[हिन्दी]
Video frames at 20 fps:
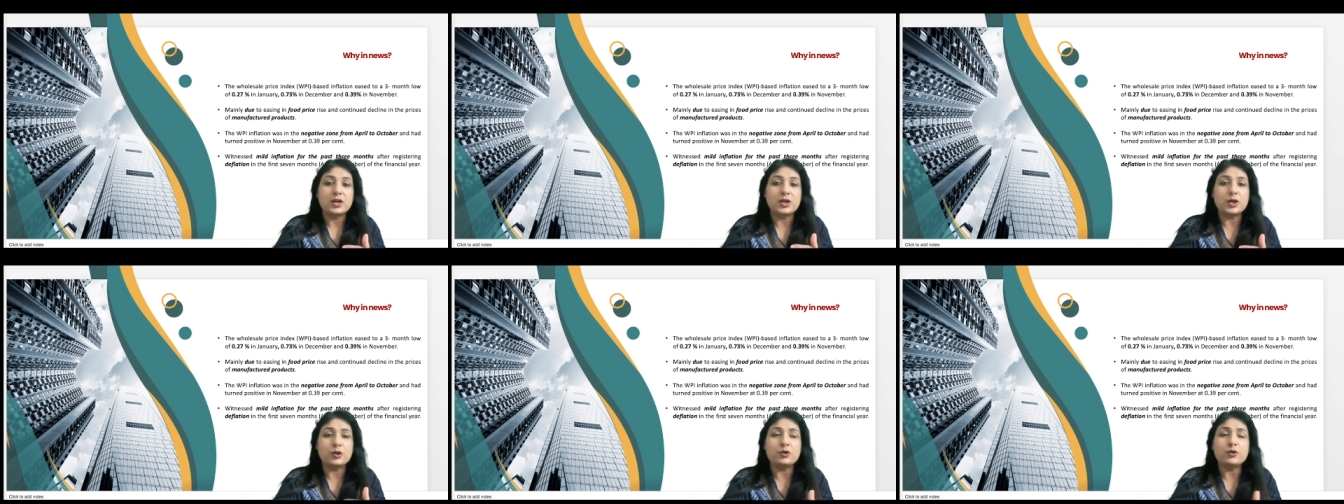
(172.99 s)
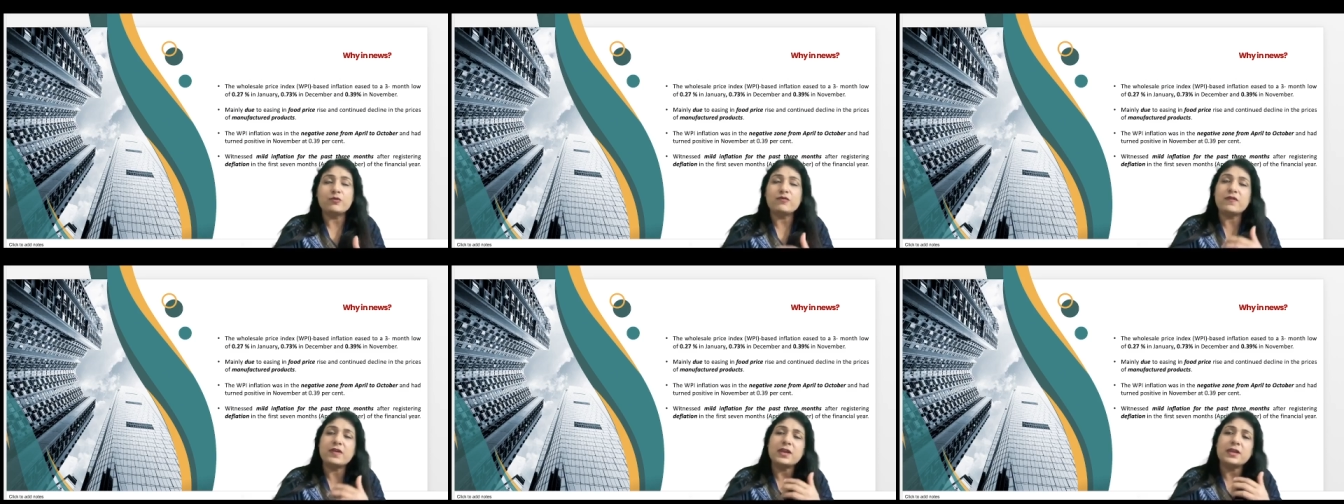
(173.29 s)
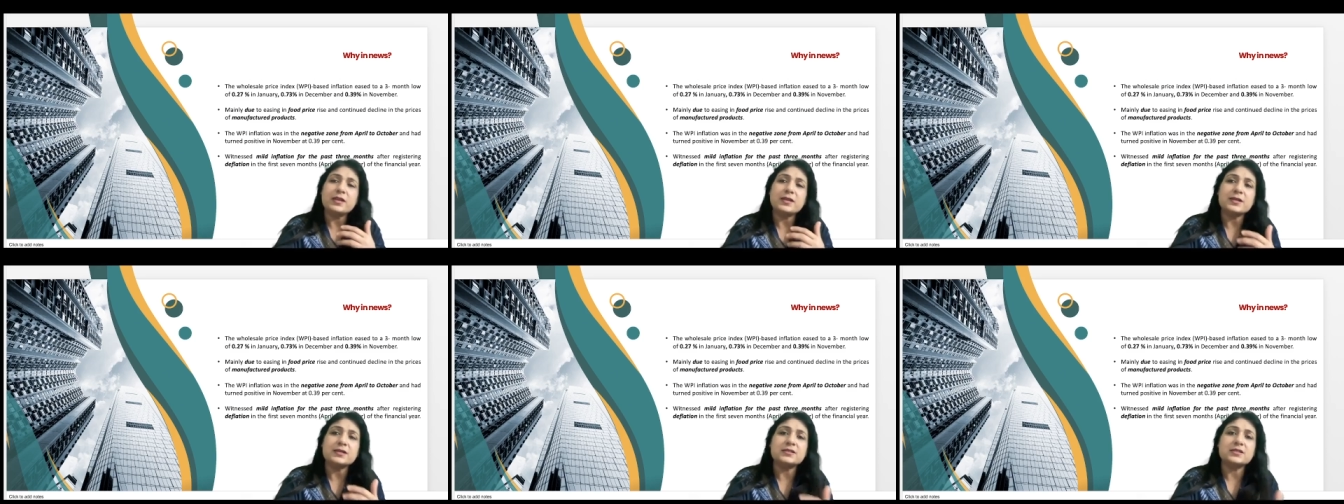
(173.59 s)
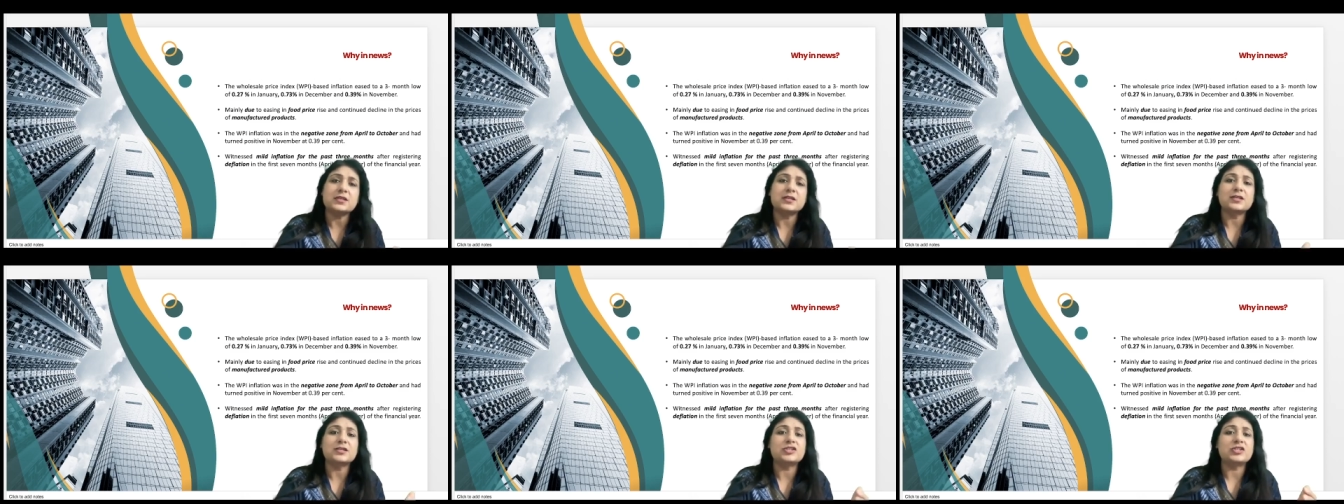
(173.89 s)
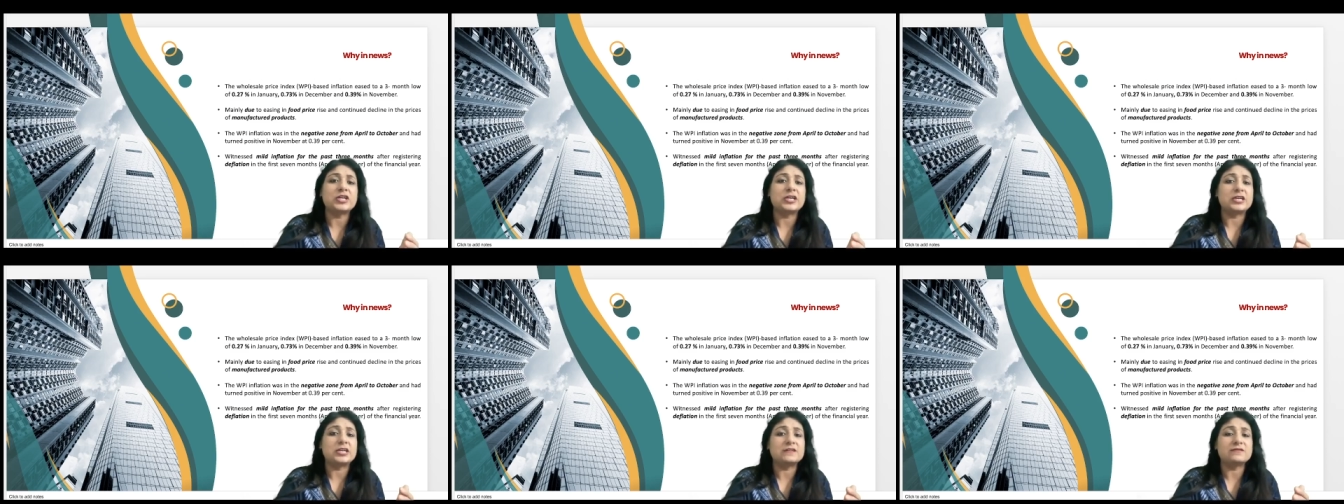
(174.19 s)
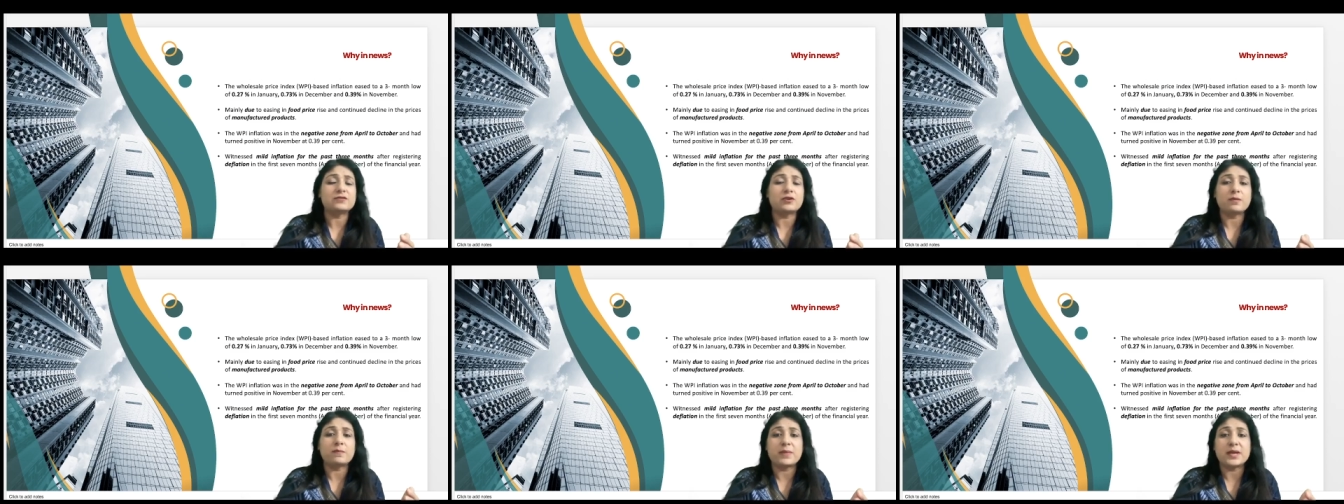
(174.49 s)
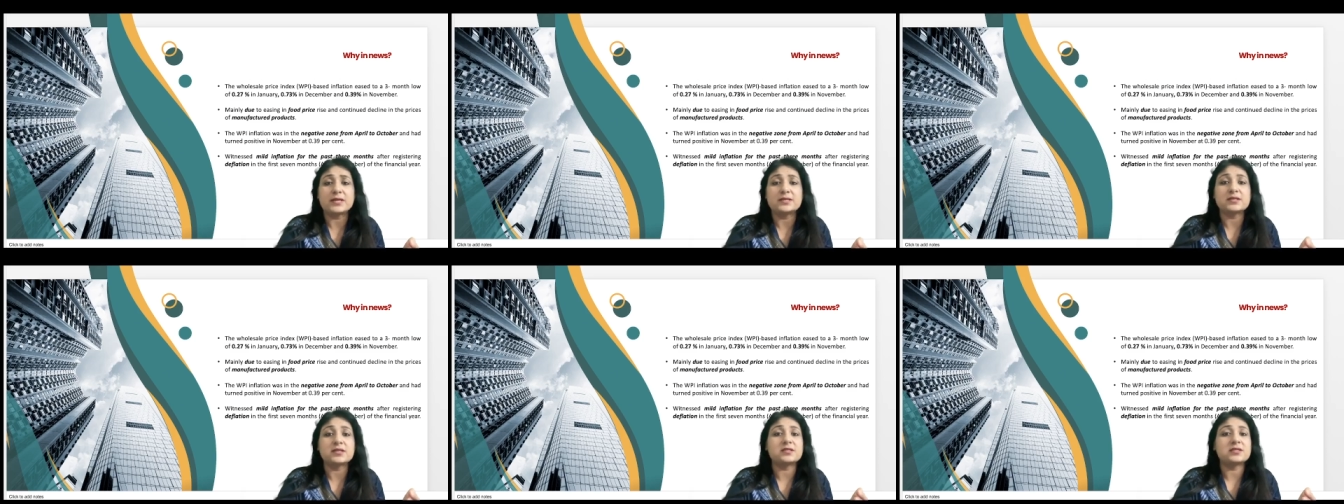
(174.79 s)
ड्यू टू वेरियस इनिशिएटिव्स और
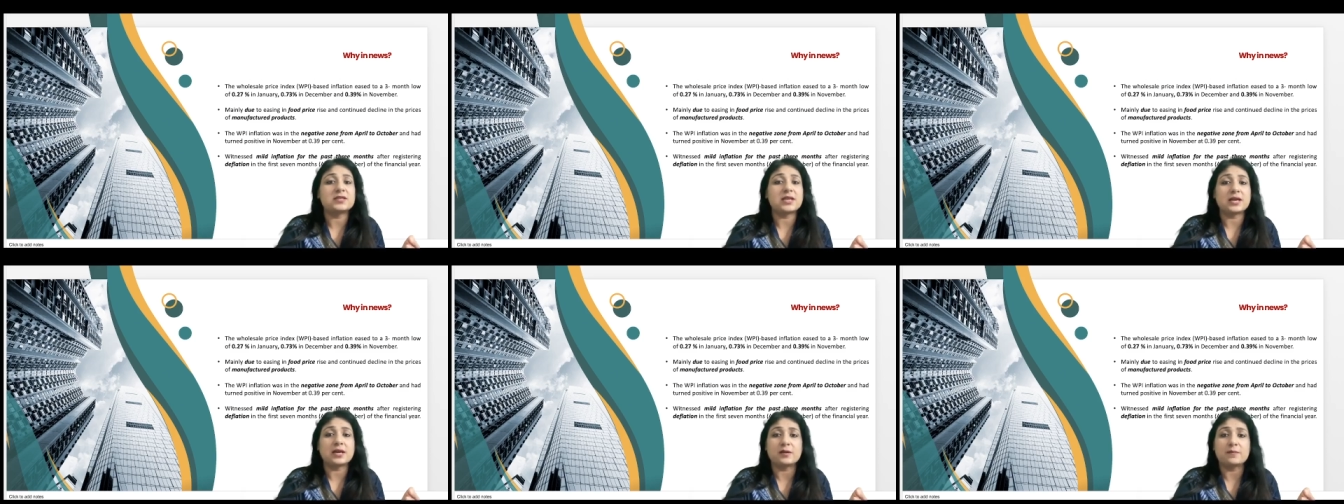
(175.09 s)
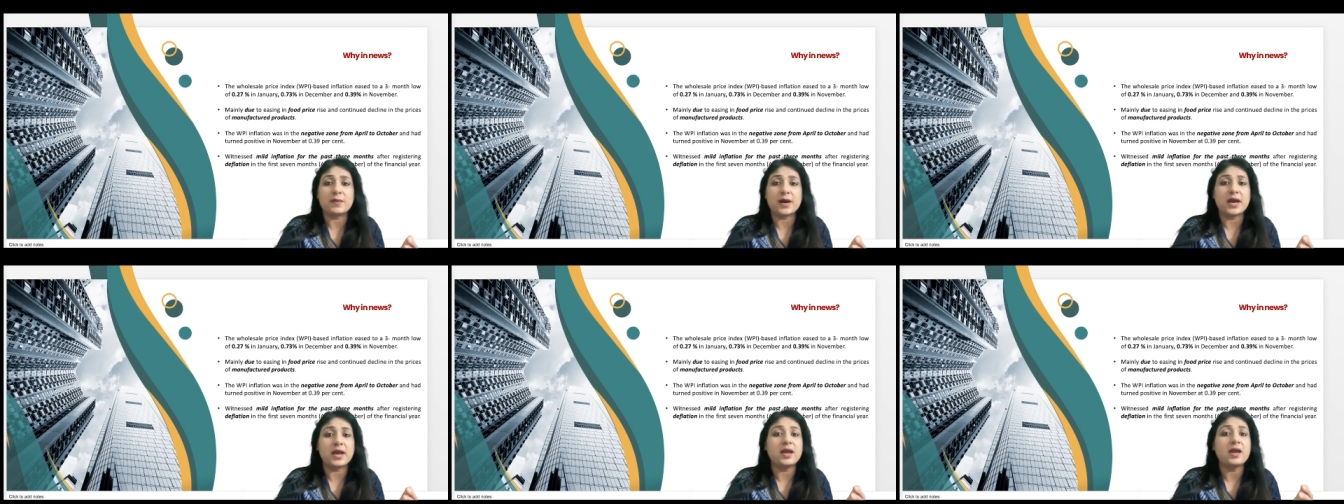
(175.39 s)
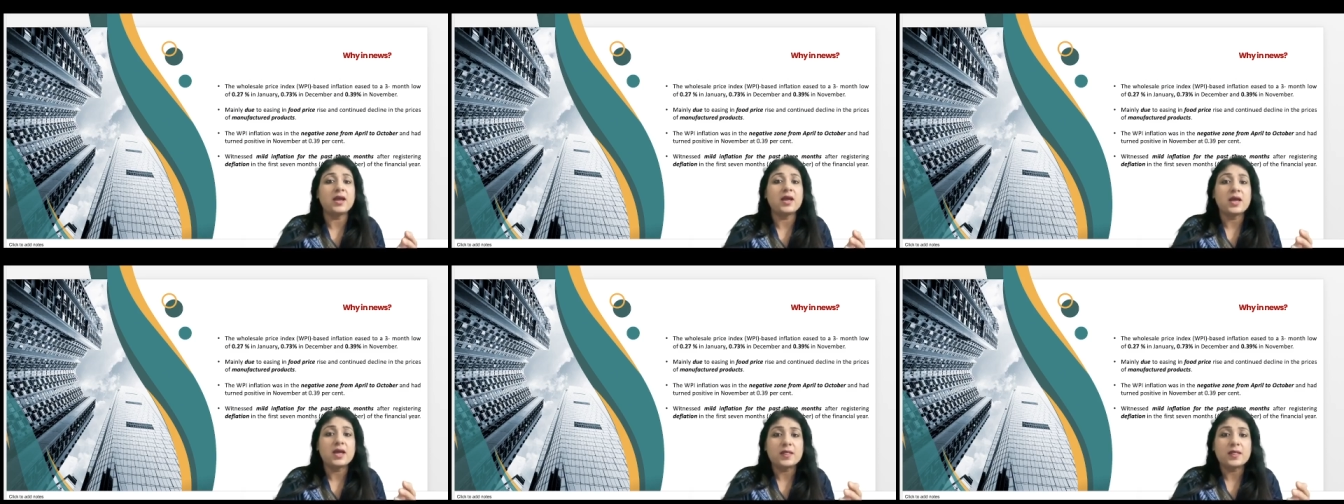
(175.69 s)
मेजर्स टेकन बाय